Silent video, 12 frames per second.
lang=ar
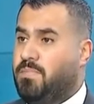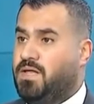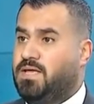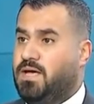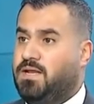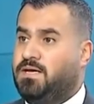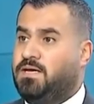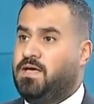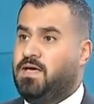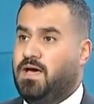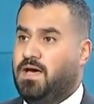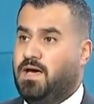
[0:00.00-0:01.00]
مع ذلك
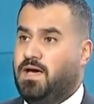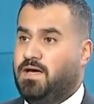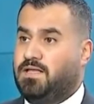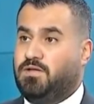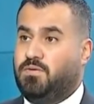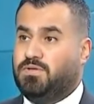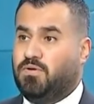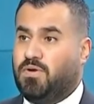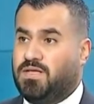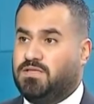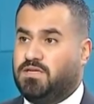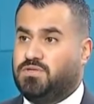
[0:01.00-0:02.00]

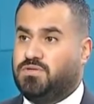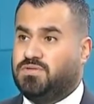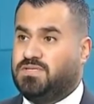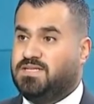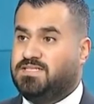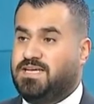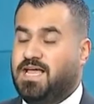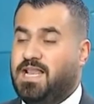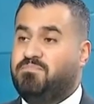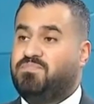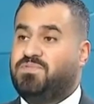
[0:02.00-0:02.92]
التوترات الجيوسياسية لم